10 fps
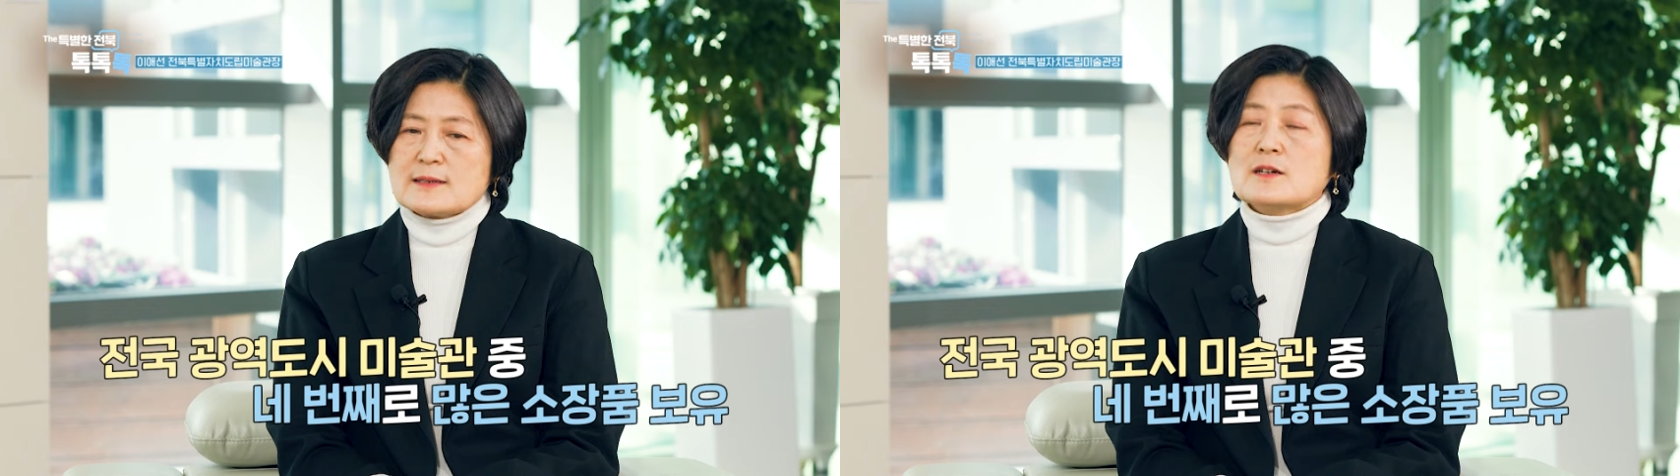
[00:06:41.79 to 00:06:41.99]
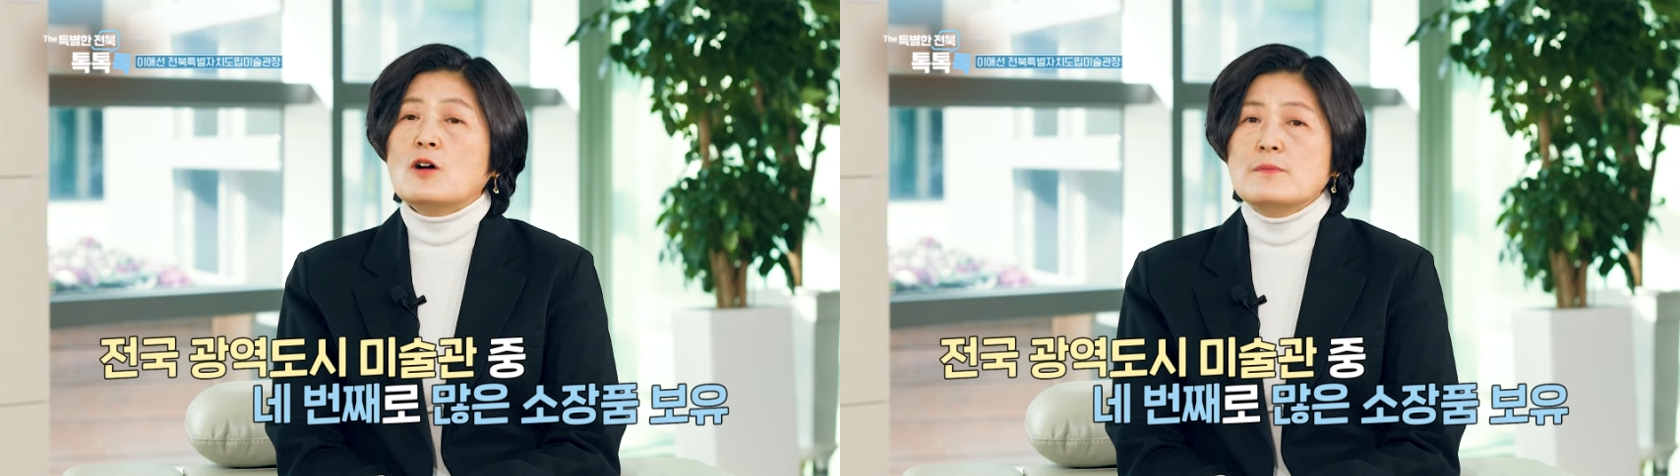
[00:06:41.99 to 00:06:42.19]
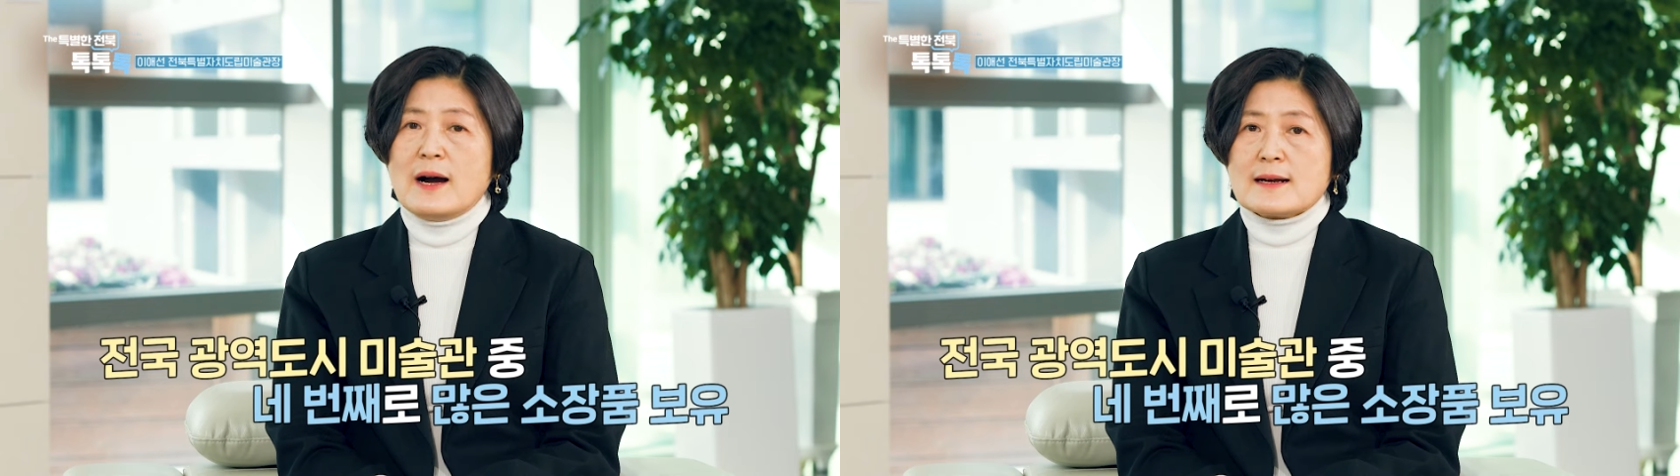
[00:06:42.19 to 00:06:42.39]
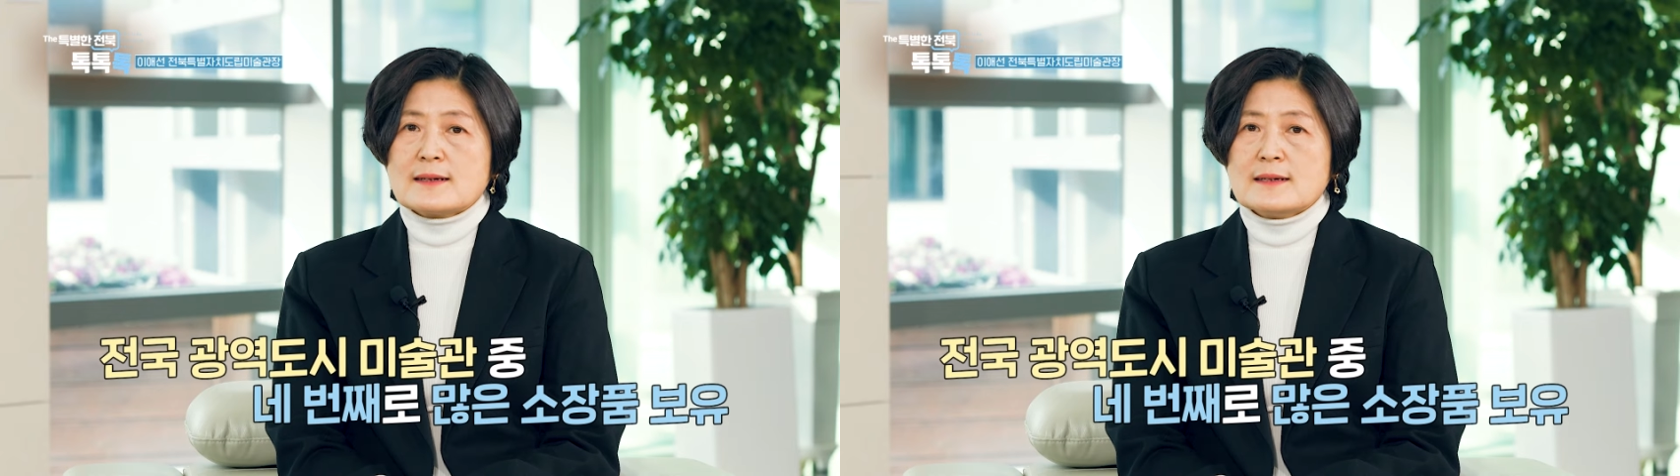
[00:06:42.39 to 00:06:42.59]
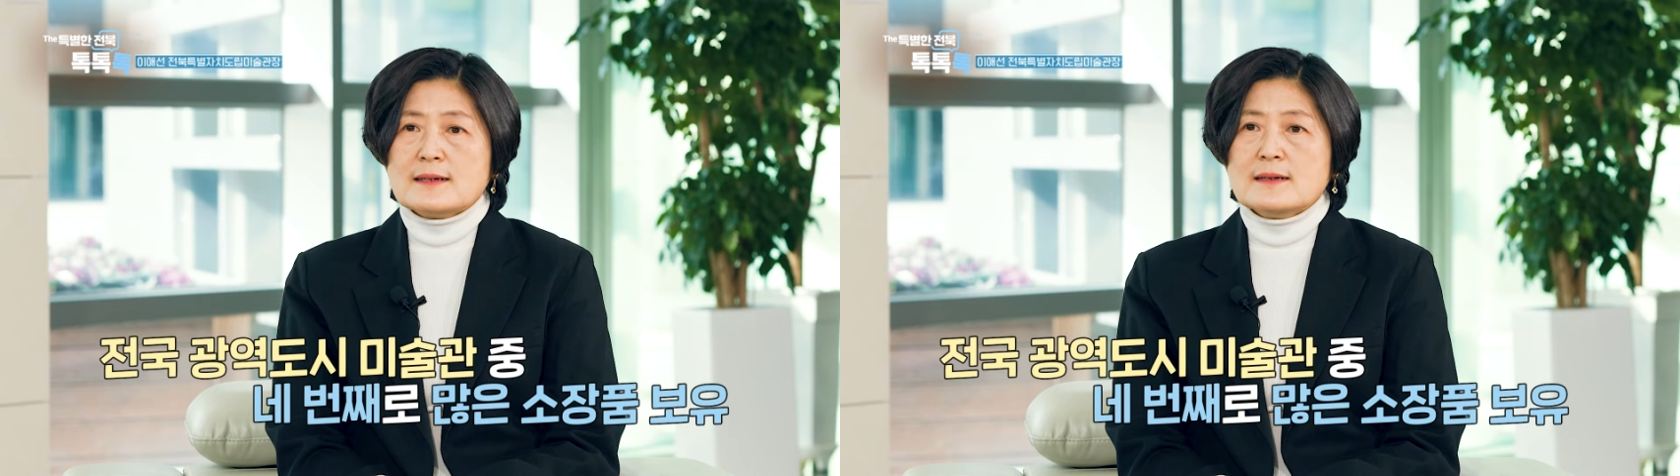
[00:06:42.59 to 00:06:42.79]
그럴
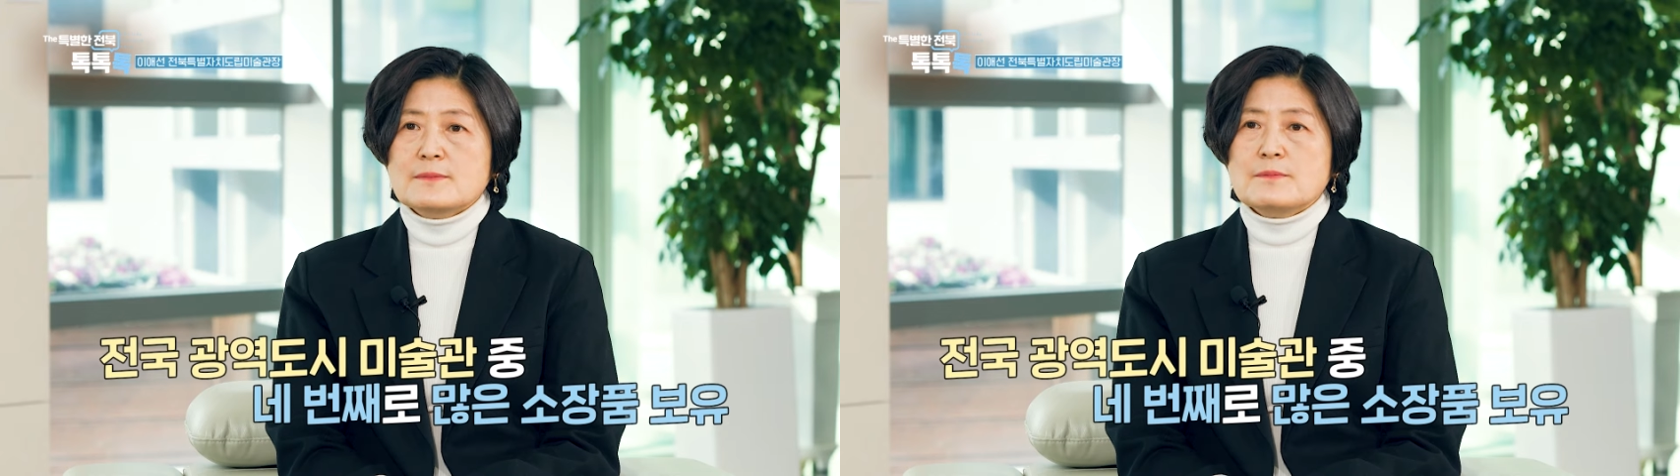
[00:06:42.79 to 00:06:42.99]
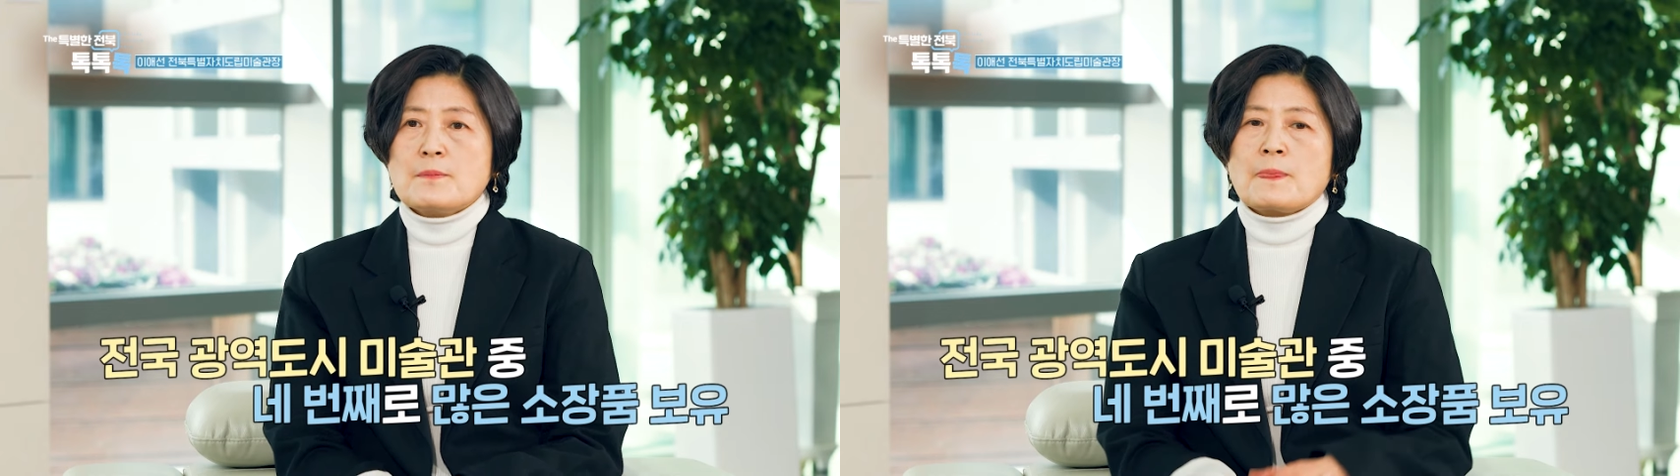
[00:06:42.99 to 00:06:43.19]
만큼